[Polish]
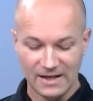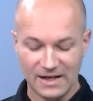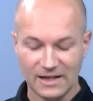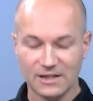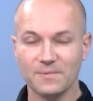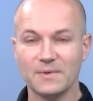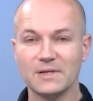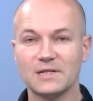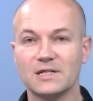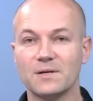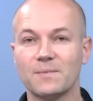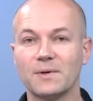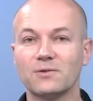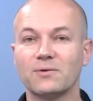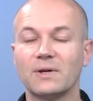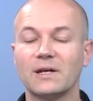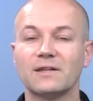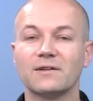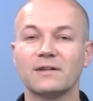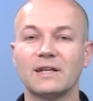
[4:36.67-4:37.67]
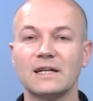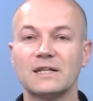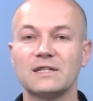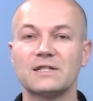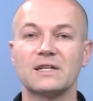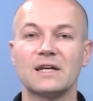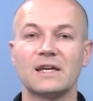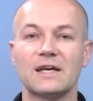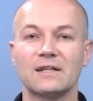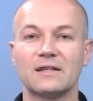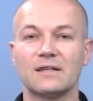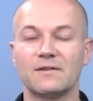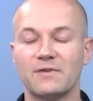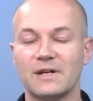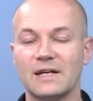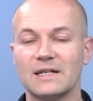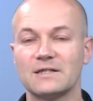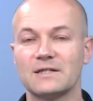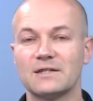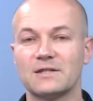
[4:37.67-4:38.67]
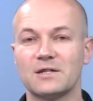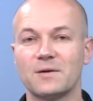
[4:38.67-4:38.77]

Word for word: Natomiast trzeba tutaj dodać, że te wyrazy